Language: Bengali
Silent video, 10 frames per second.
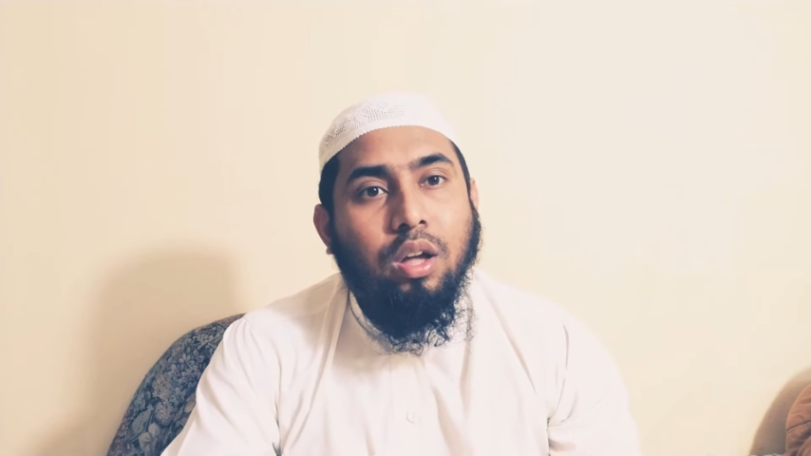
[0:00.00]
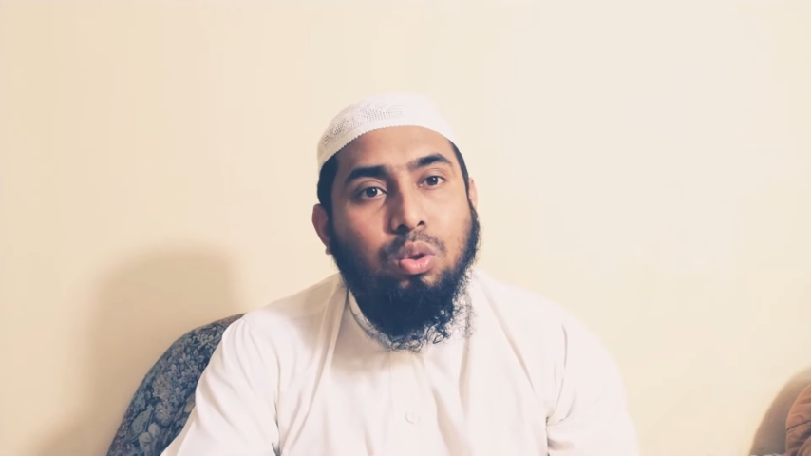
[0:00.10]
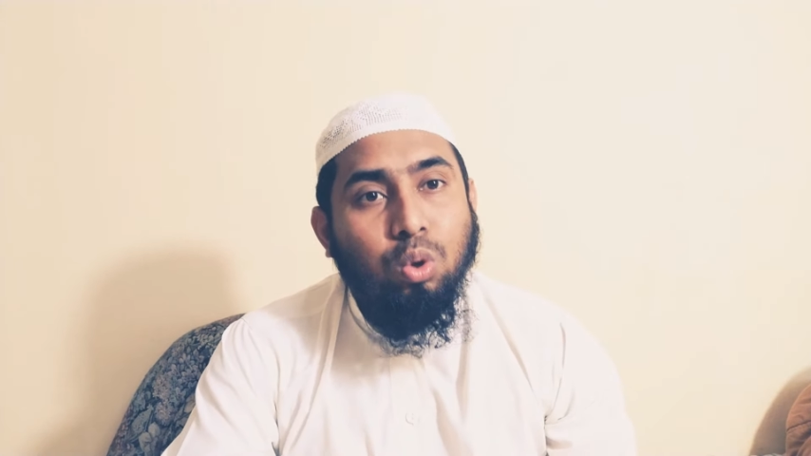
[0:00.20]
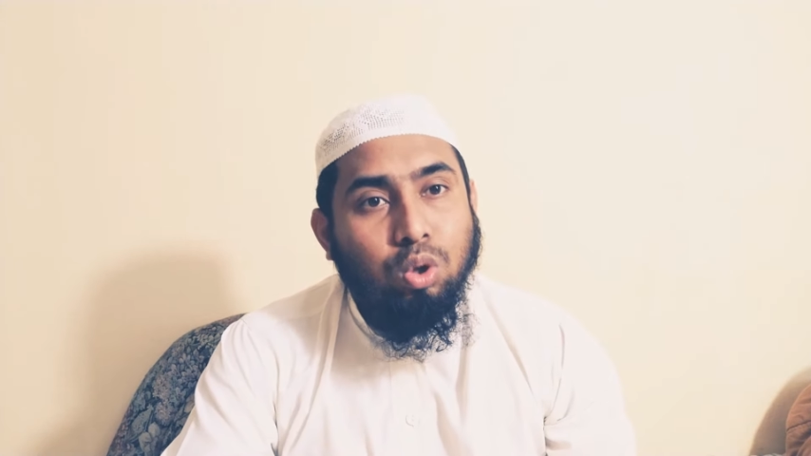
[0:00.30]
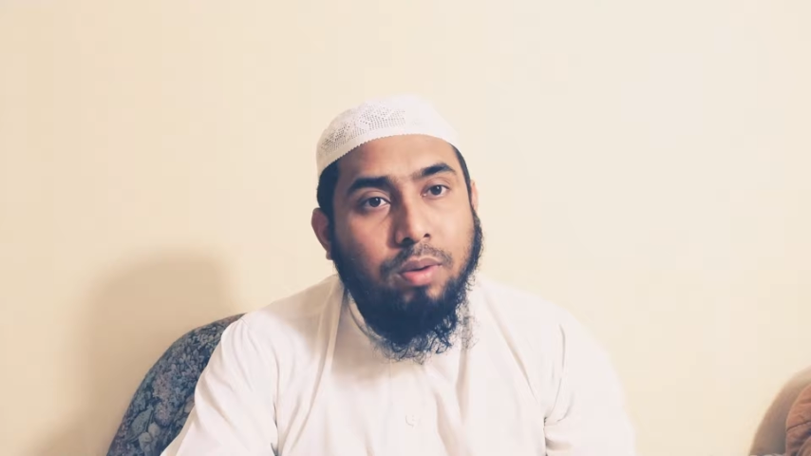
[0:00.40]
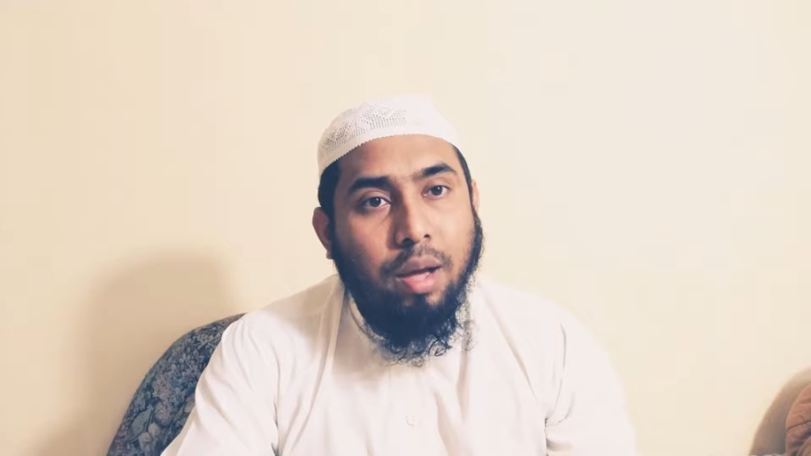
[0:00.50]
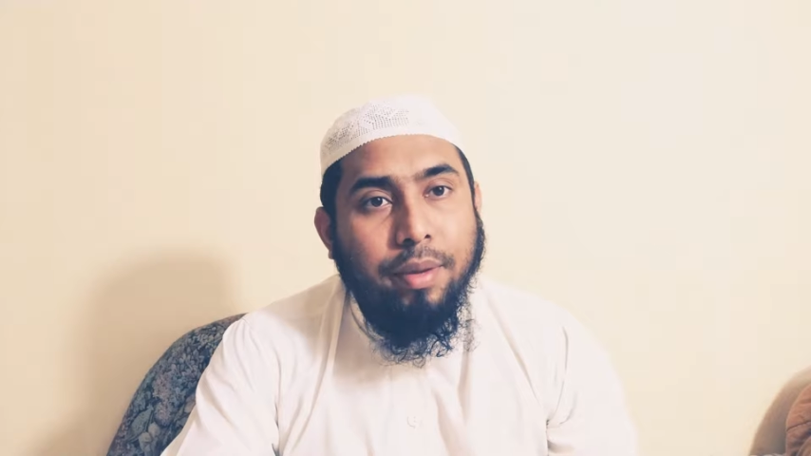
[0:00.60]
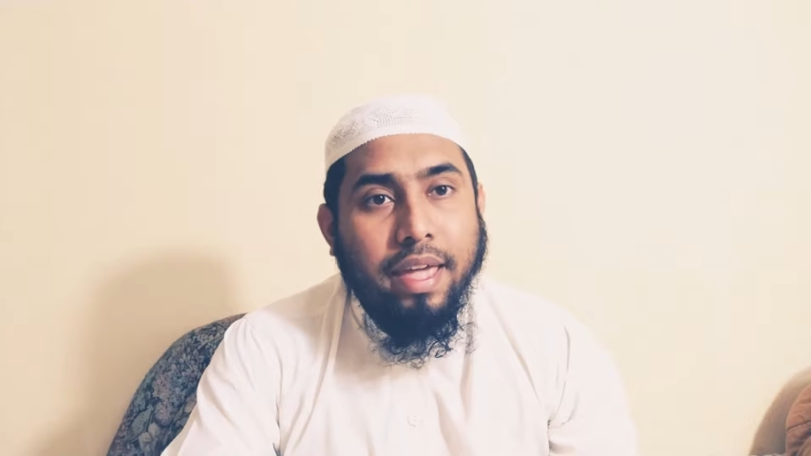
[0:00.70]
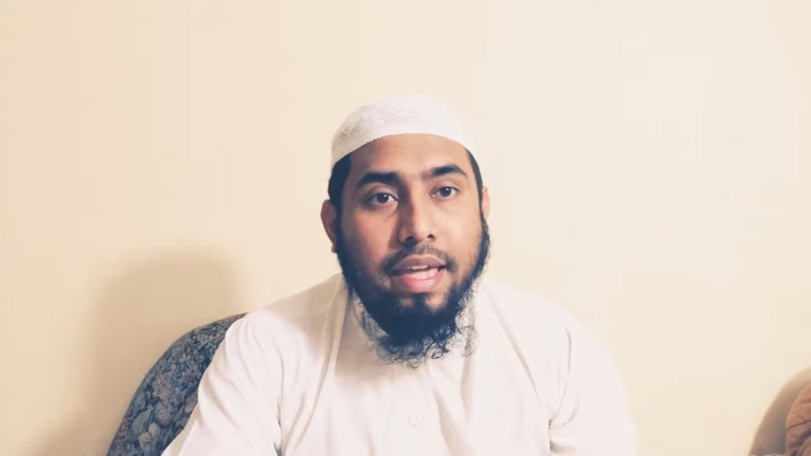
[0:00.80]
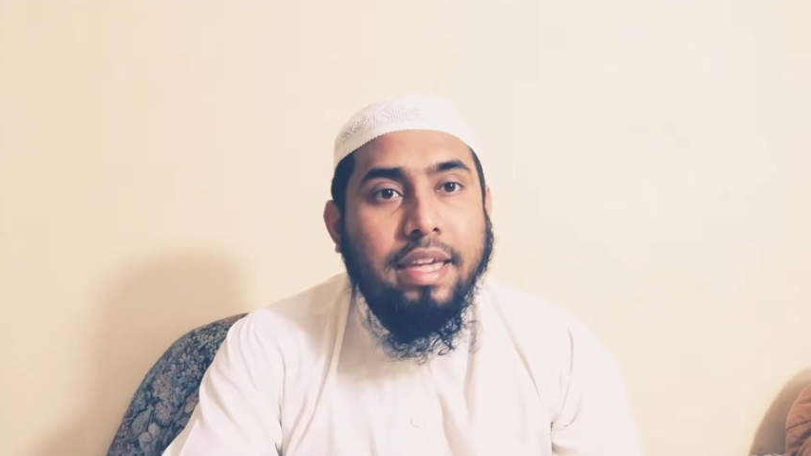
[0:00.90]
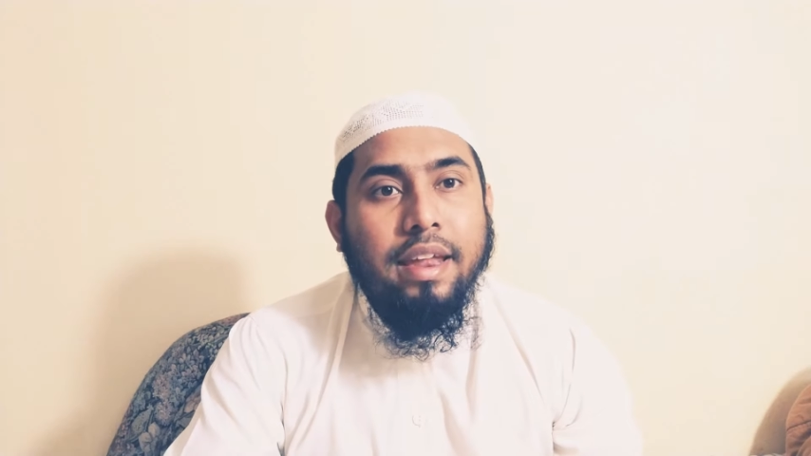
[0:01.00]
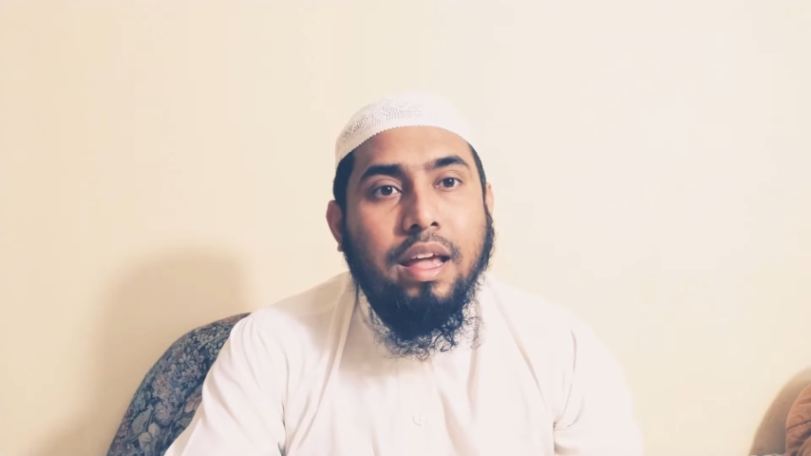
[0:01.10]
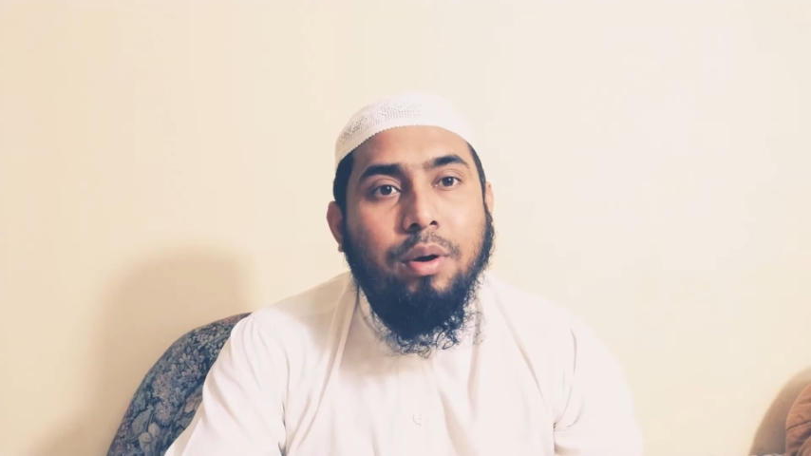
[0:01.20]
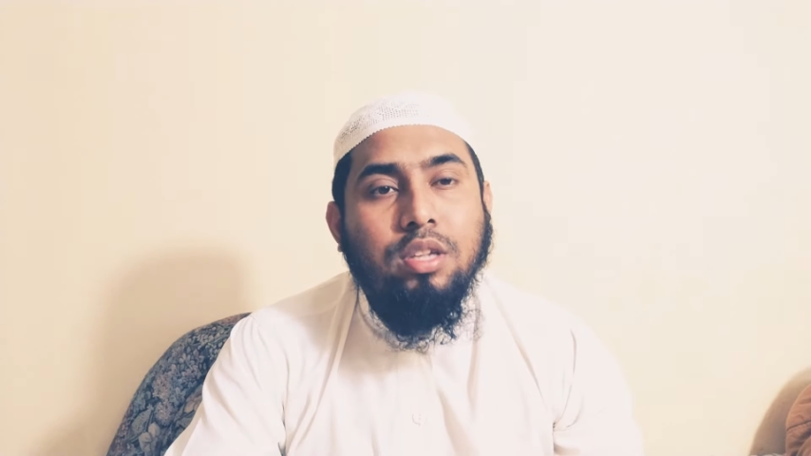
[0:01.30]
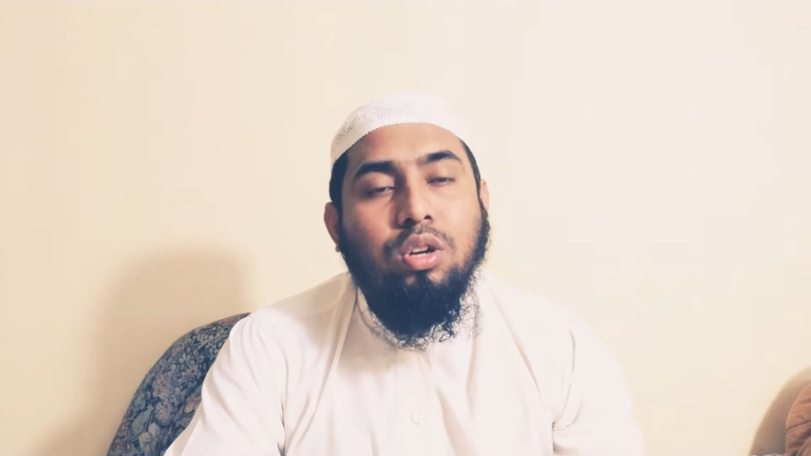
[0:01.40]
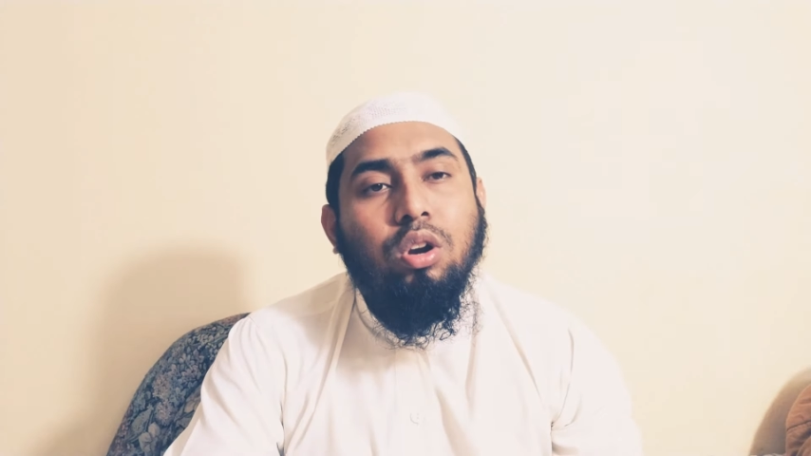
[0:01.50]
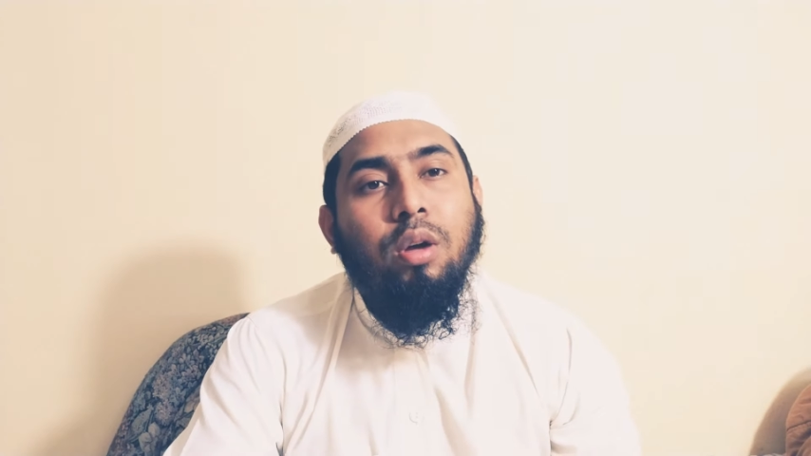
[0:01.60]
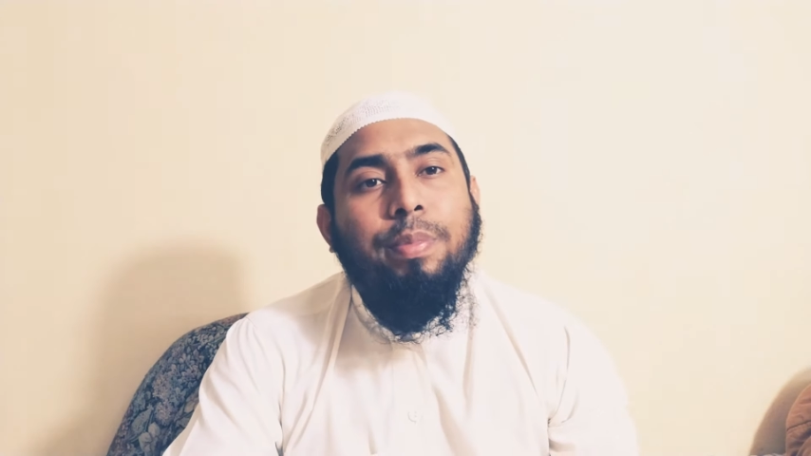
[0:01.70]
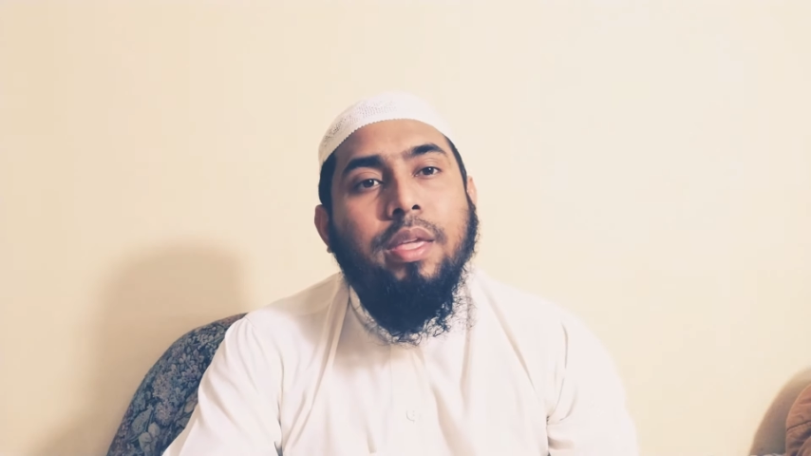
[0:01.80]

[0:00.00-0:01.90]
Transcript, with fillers: দ্রুতভাবে এগিয়ে নেওয়ার জন্য